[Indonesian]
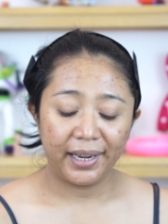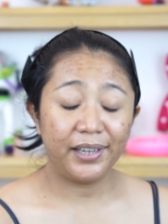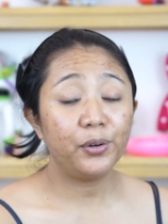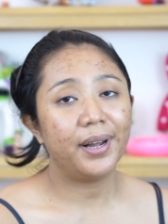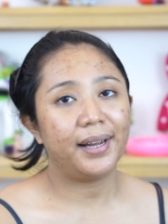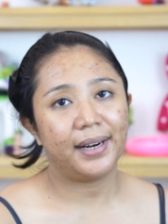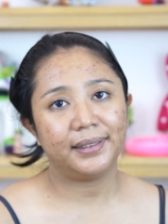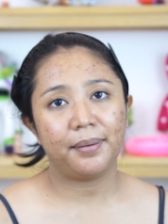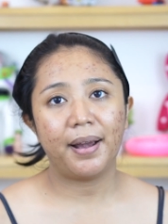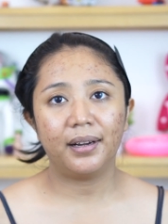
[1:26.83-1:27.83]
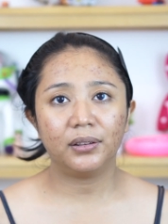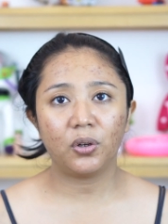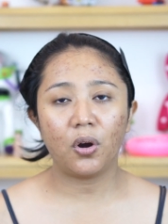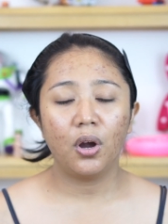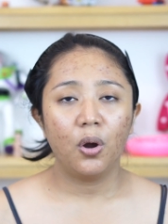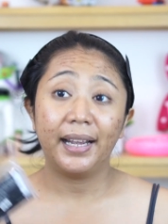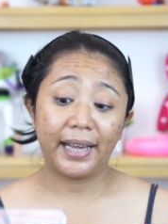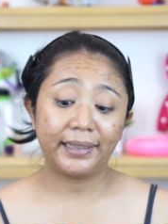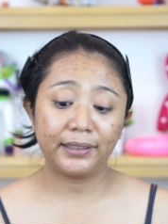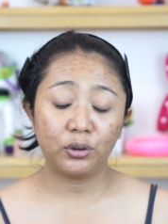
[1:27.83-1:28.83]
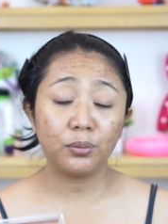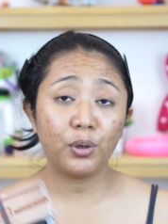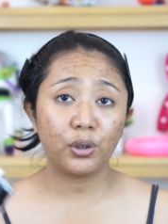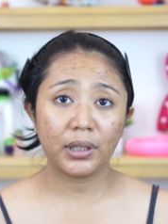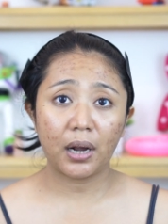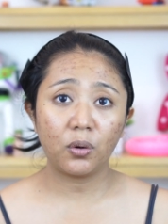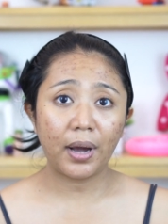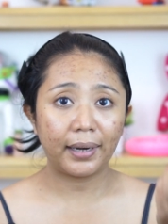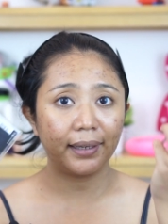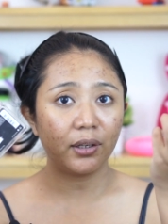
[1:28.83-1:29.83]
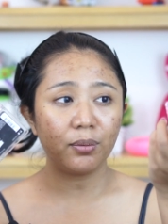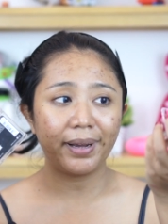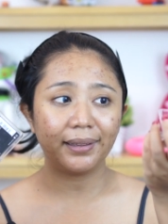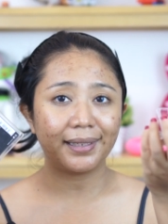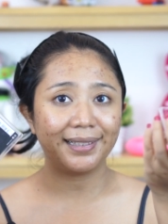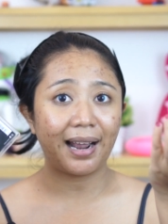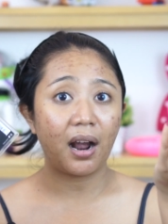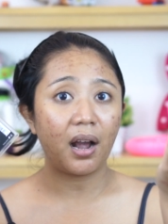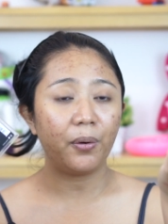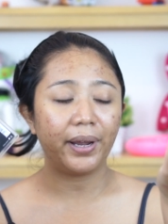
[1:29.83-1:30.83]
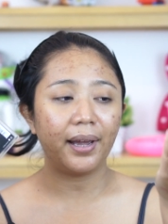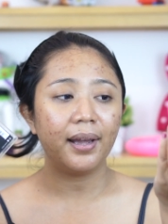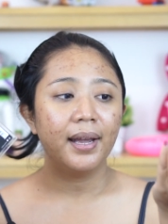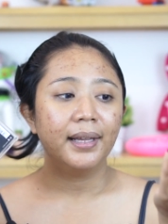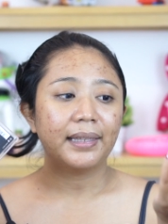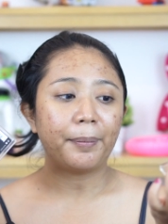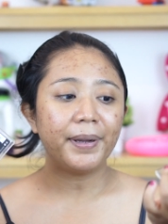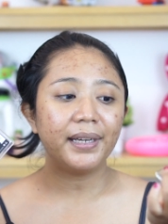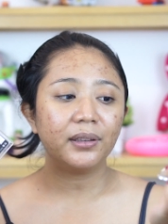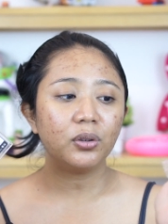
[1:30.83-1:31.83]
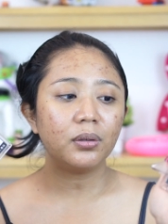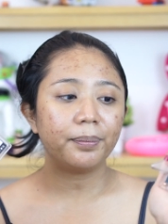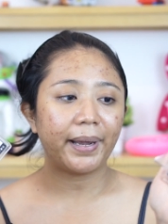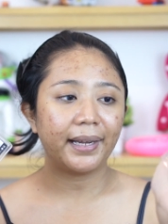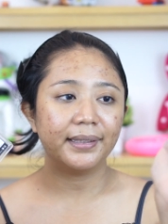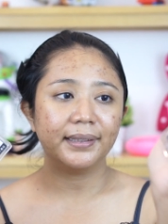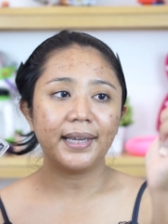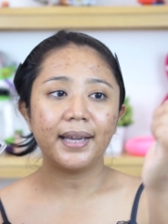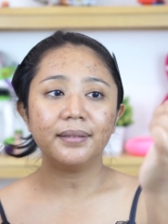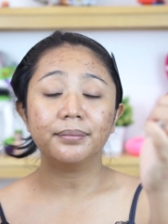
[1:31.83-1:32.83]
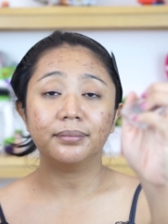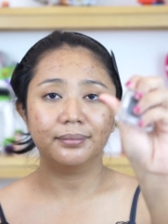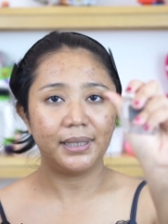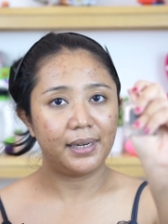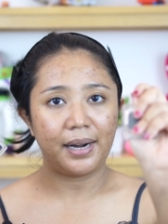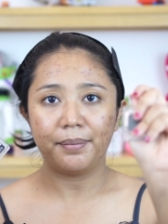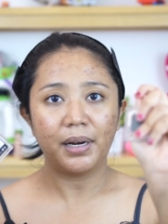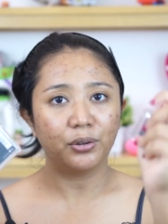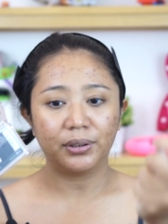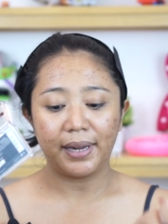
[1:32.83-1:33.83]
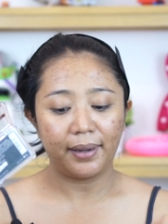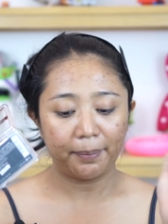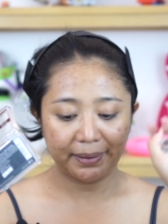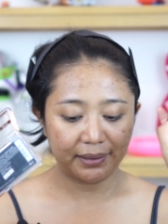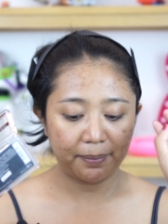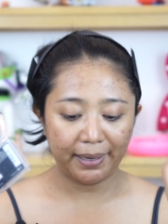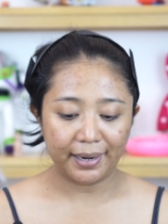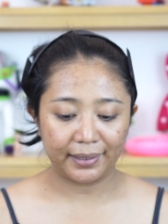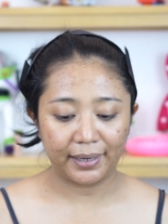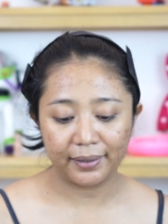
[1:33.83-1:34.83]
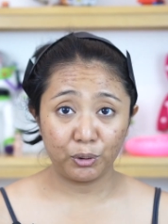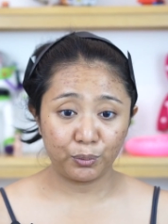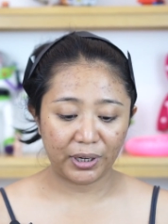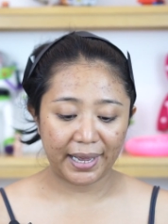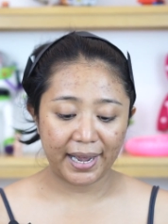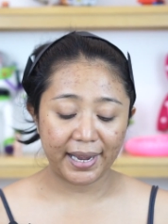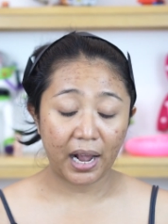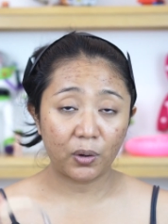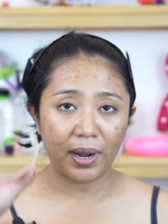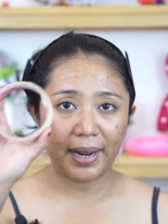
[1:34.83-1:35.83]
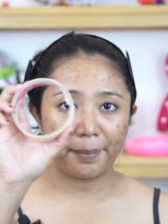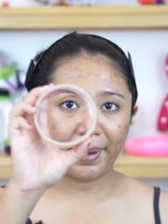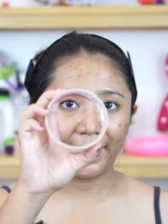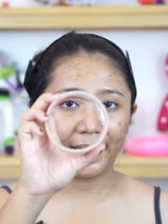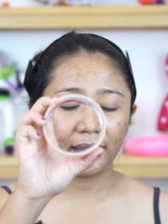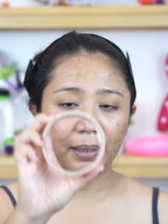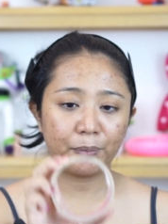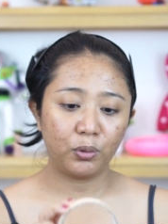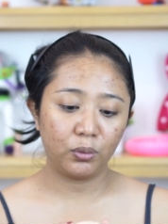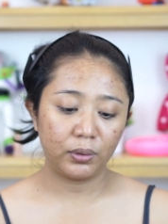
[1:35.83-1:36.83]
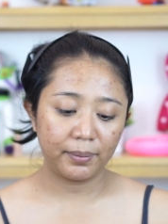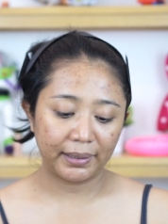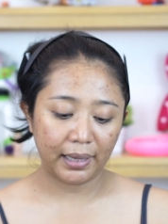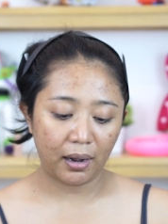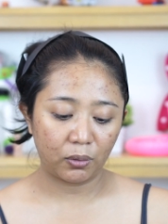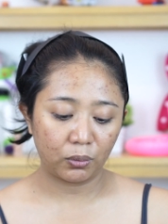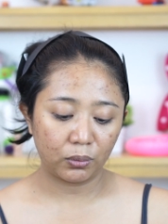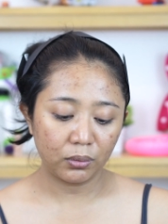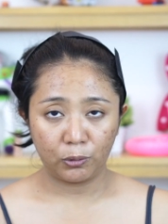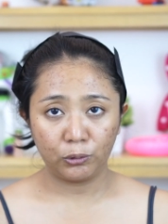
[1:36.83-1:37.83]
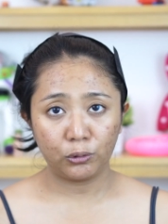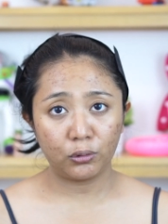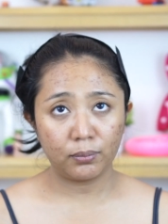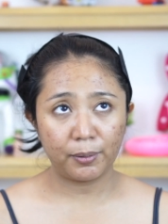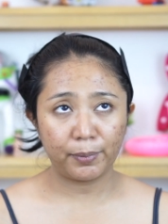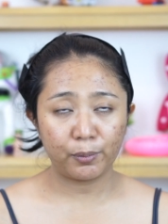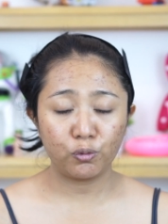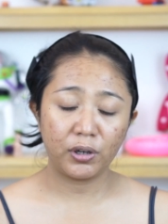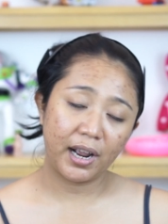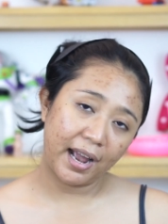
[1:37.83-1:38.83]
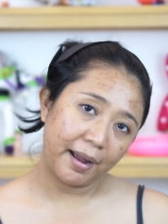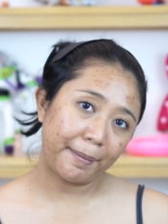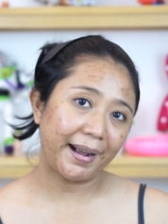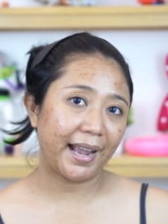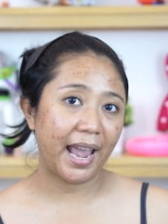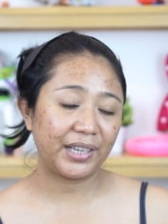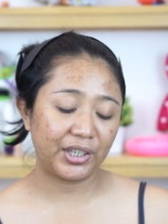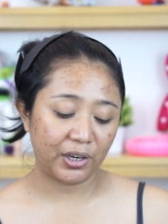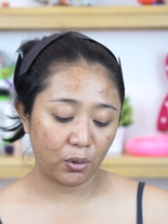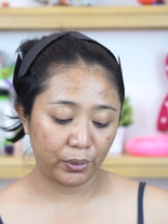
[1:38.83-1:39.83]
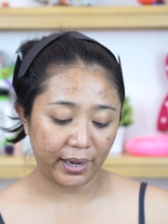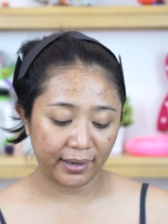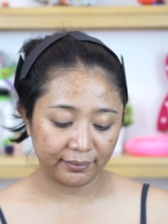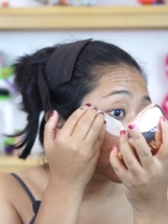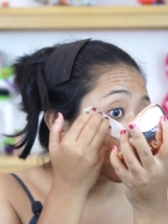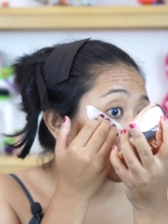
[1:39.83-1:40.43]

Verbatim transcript: ini udah kerasa banget kok. Catrice tuh menurut aku harganya lumayan terjangkau ya, tapi ini tuh packagingnya beneran bagus deh pas dipegangnya. Belum mulai, aku akan pakai tape dulu di mata aku untuk mempermudah pakai eyeshadownya.